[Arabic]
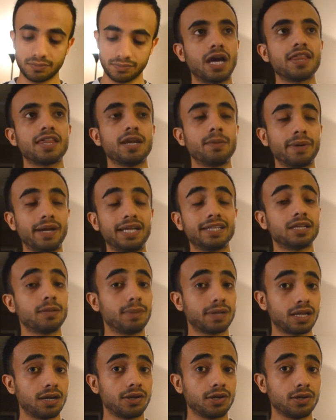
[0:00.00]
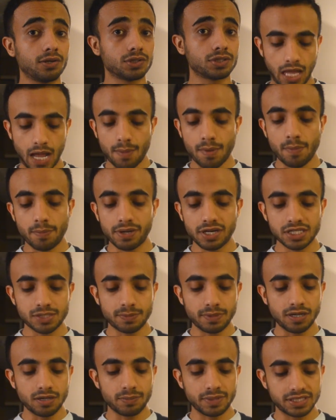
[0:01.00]
هذه لمرحله البكالوريوس اما
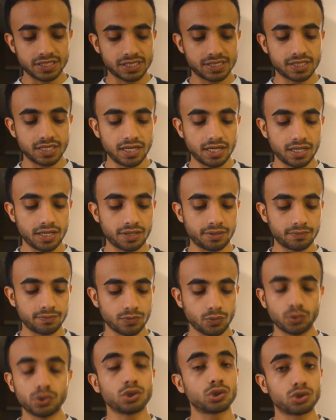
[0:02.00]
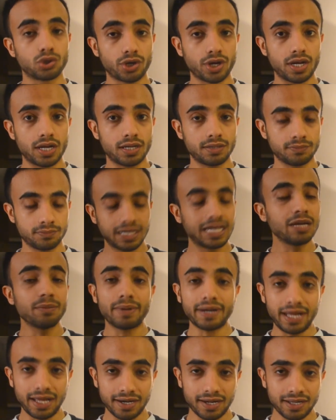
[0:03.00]
بالنسبه للماجستير والدكتوراه كل
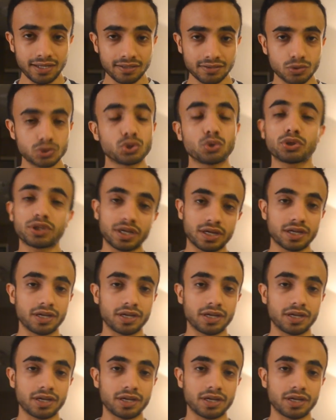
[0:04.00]
مرحله وشروطها